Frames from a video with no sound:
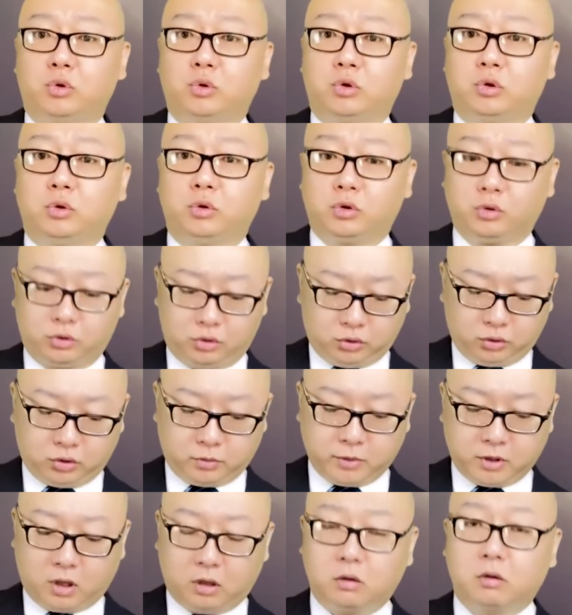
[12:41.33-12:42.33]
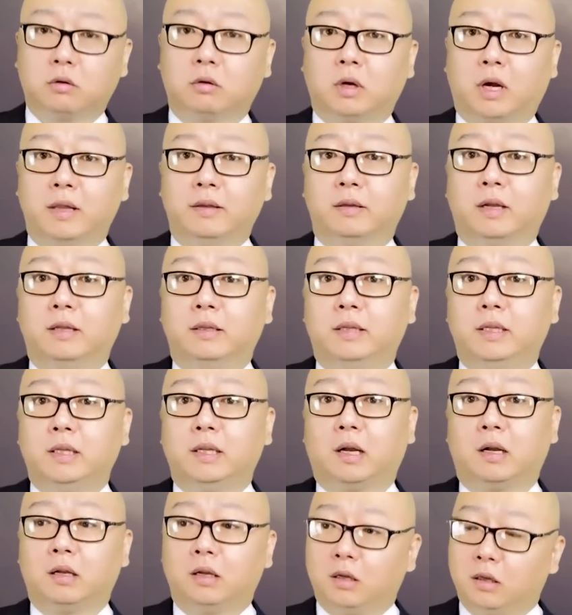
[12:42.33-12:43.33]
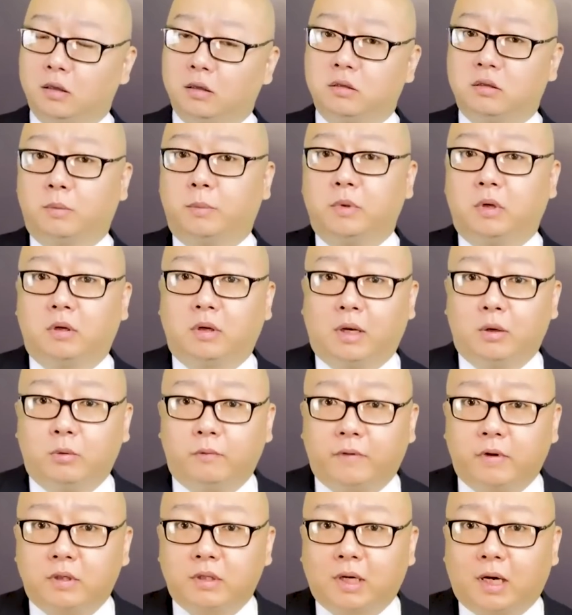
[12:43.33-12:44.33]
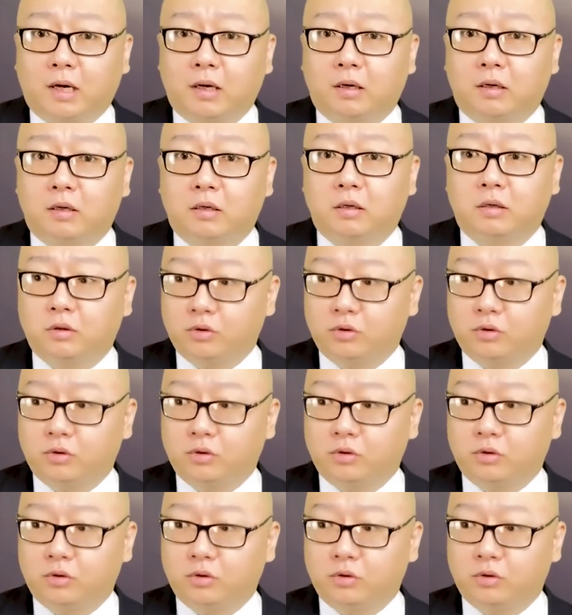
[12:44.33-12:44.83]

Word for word: 就就就这么高，很很低的，怎么能拦住风沙呀？